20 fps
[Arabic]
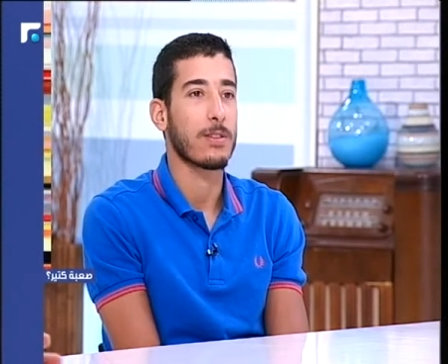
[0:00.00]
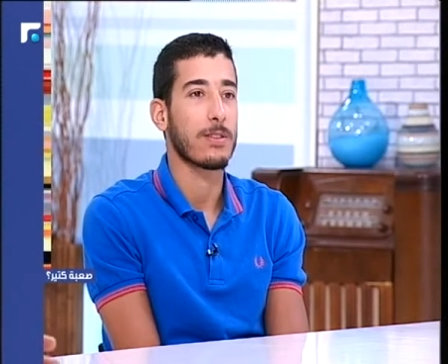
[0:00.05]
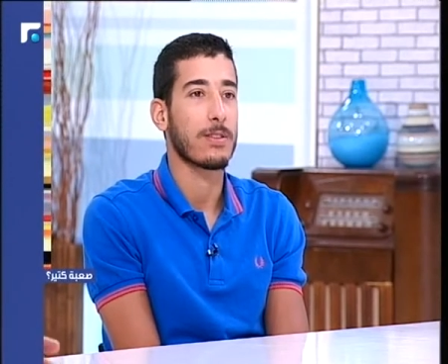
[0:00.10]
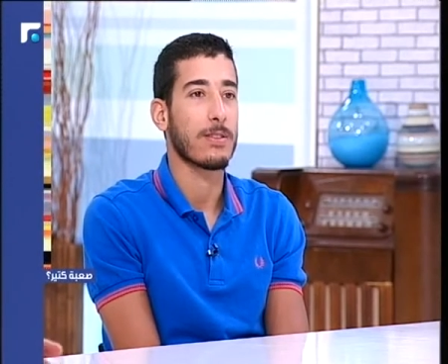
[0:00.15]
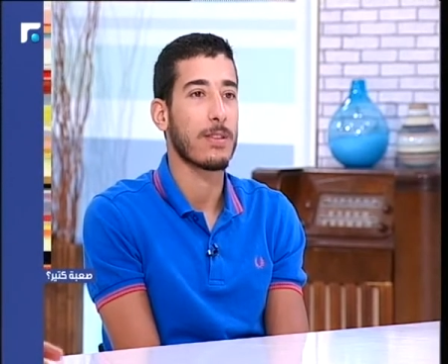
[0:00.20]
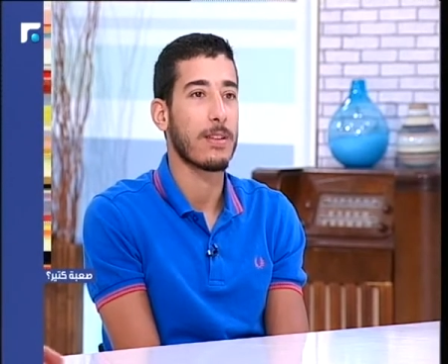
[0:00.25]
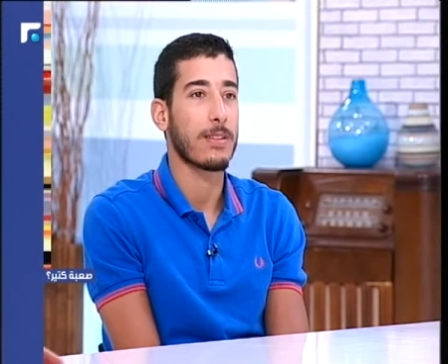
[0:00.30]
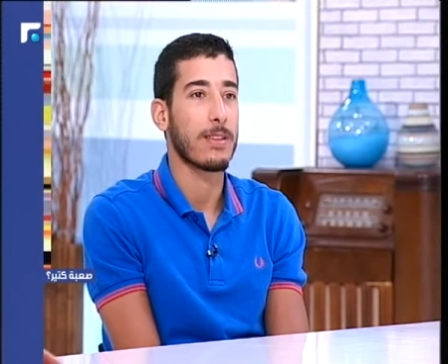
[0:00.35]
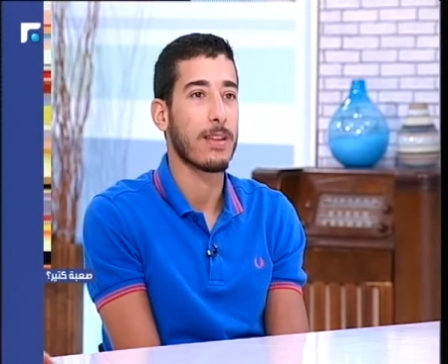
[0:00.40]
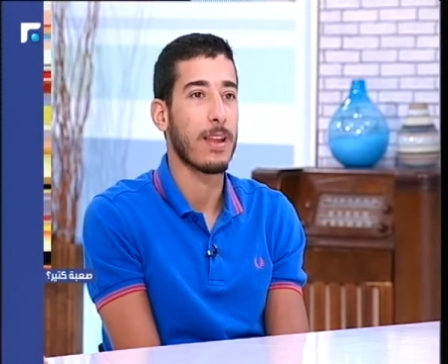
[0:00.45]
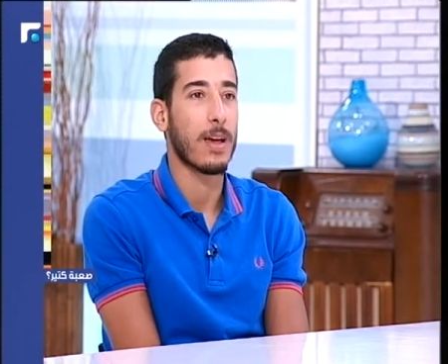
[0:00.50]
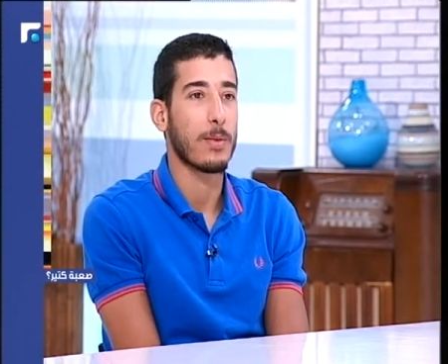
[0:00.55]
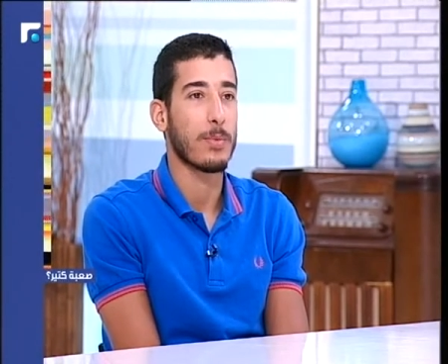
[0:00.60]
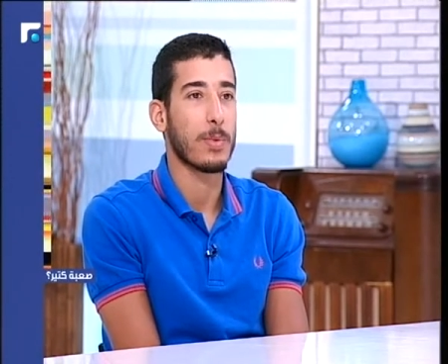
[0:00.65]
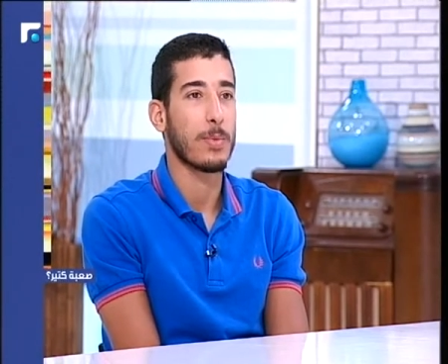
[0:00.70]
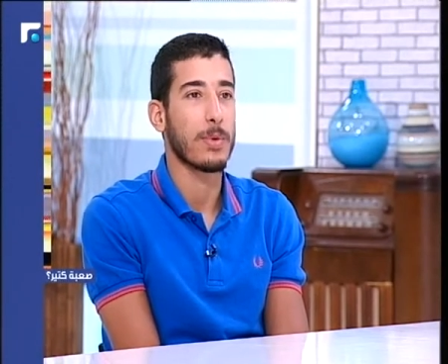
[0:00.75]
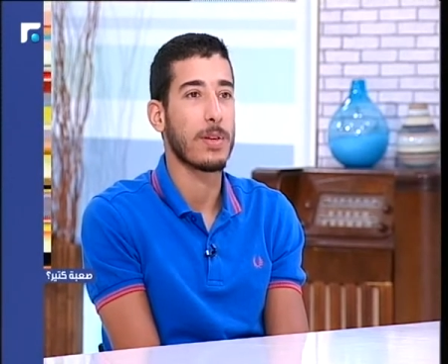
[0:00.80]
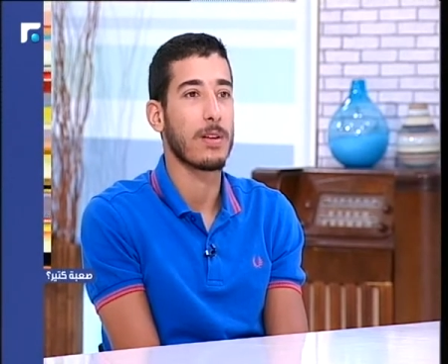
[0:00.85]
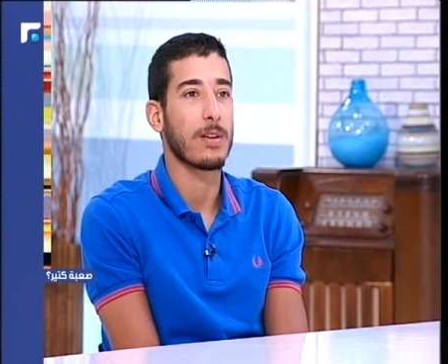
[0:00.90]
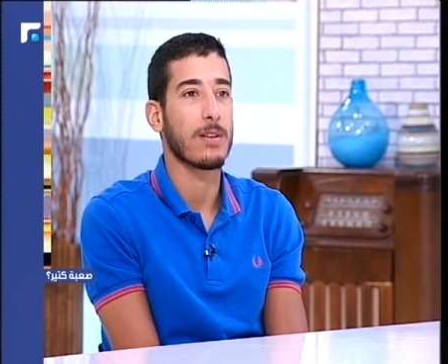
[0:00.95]
صارت
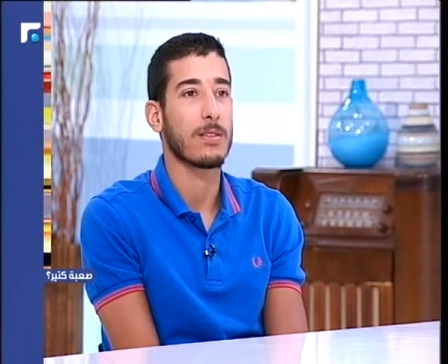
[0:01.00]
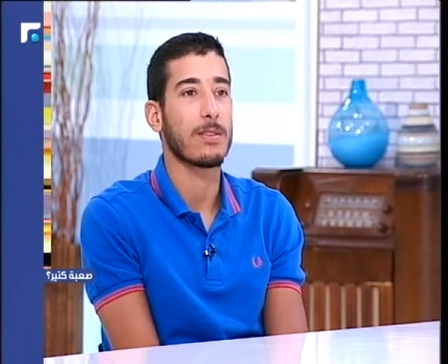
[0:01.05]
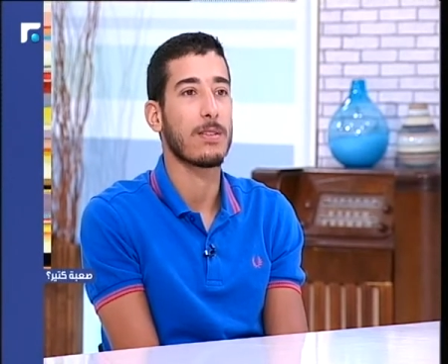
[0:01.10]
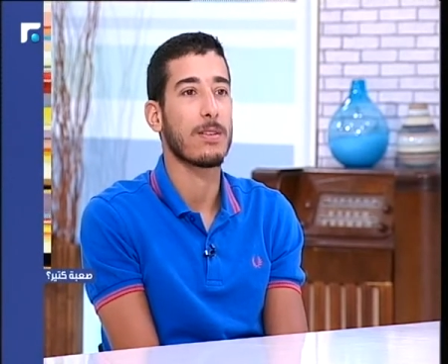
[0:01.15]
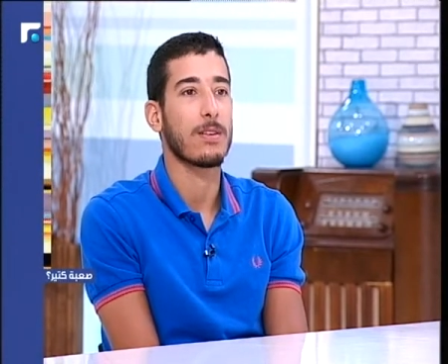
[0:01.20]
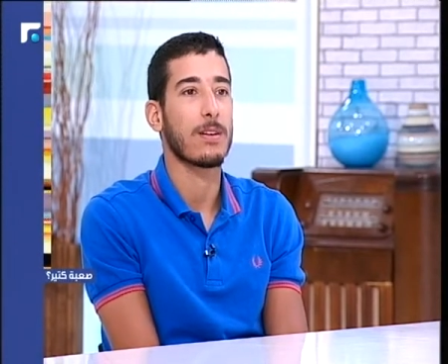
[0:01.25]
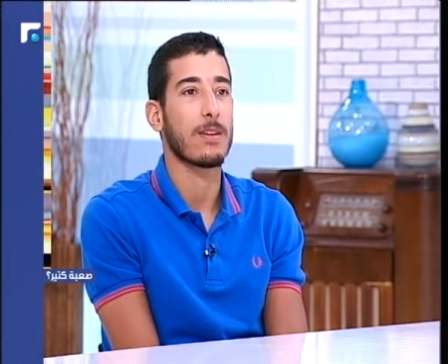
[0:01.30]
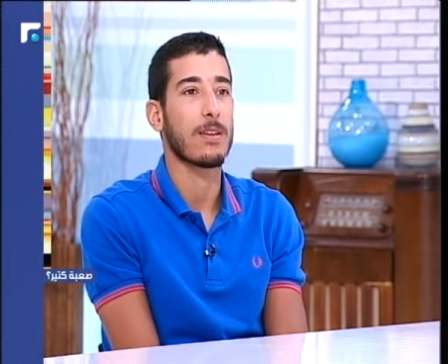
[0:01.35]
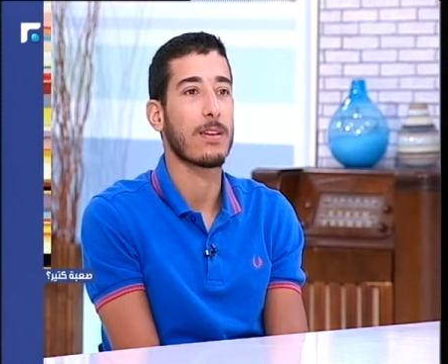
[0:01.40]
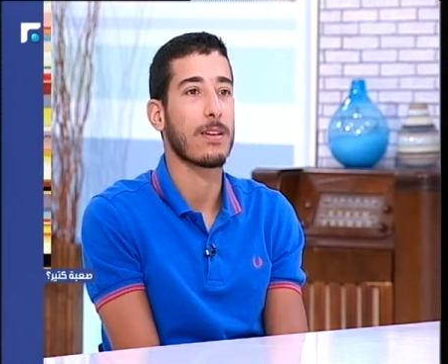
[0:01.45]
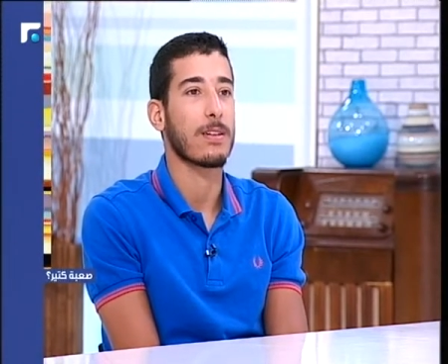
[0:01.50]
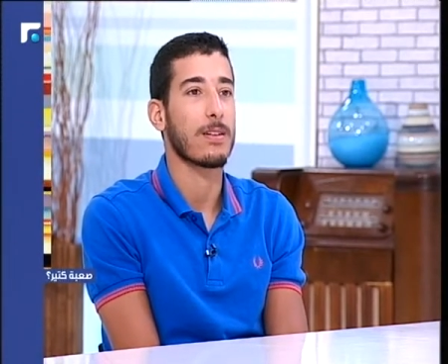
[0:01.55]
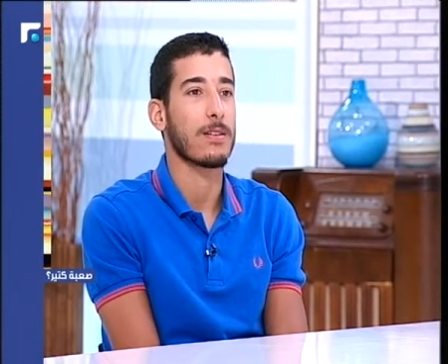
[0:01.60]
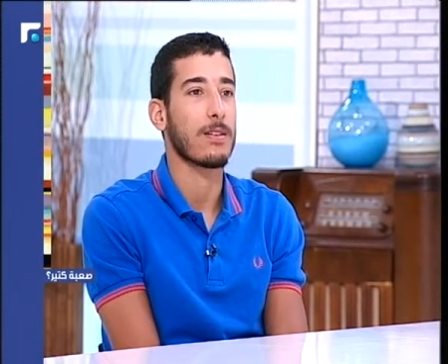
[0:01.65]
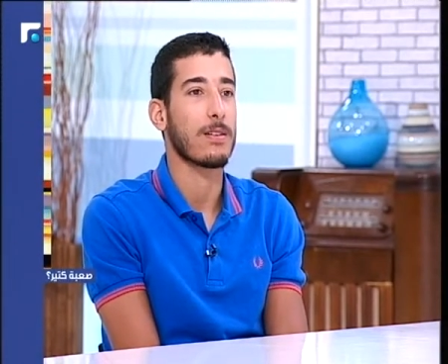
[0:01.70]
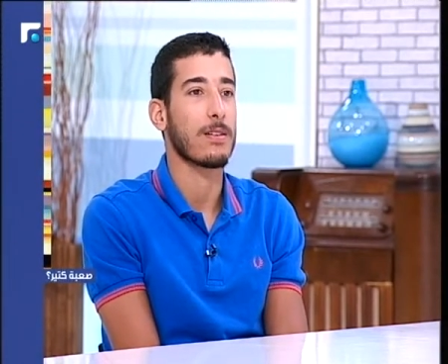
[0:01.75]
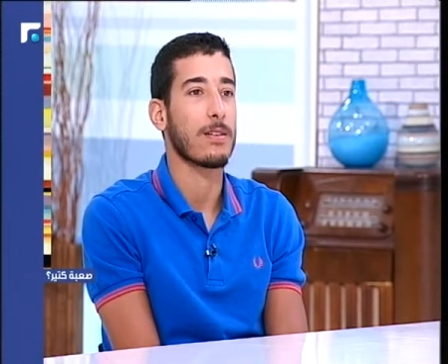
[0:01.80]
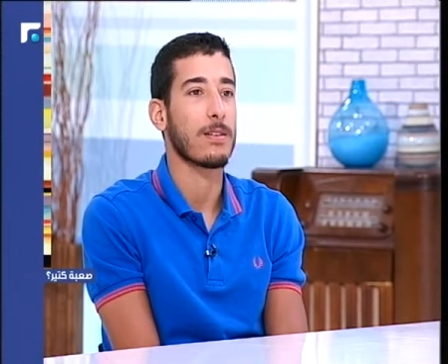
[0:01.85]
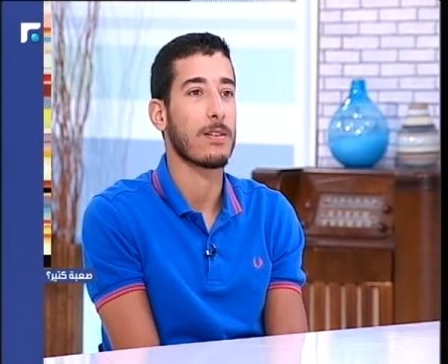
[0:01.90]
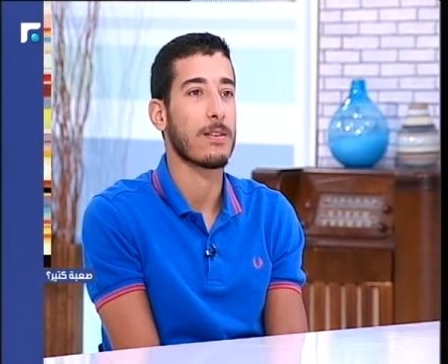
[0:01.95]
اللعبه براسك
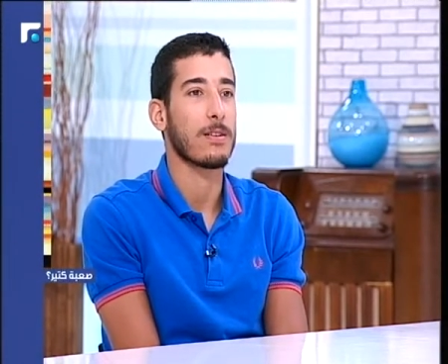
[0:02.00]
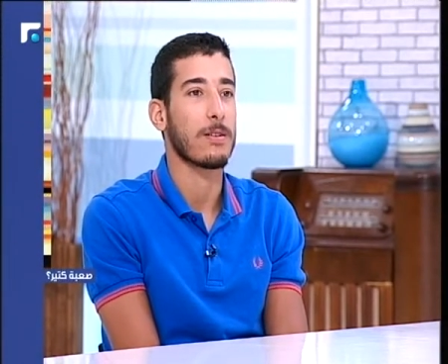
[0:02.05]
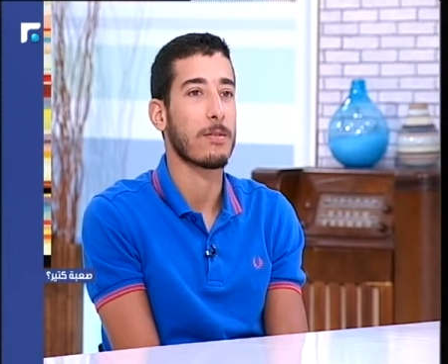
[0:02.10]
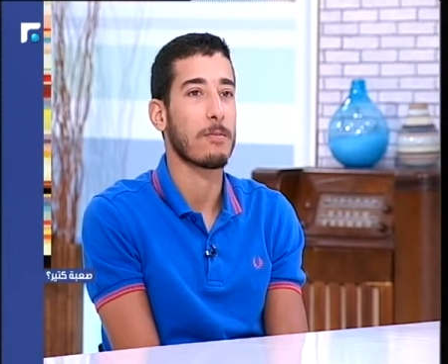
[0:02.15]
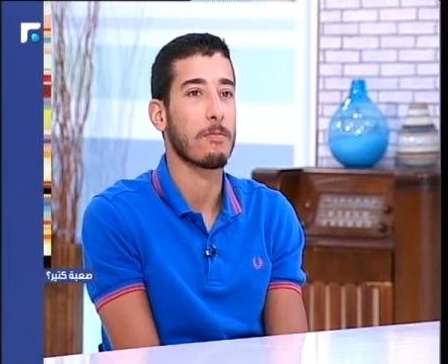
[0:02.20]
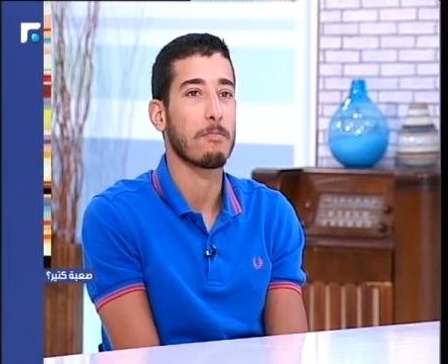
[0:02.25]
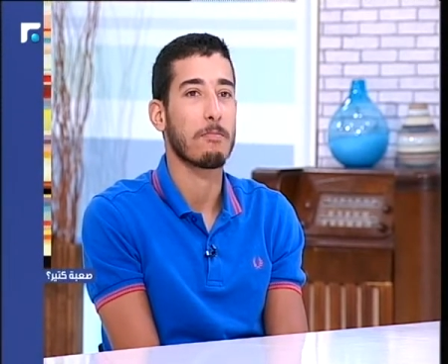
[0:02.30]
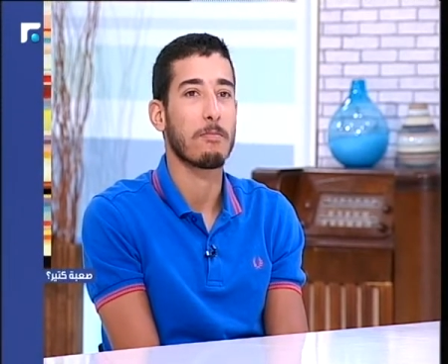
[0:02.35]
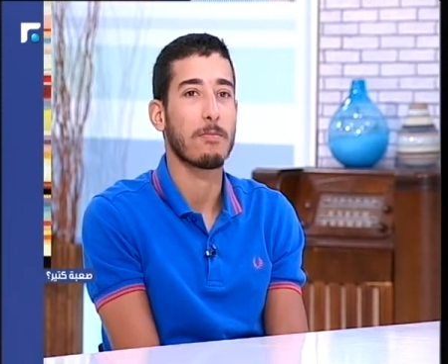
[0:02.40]
آه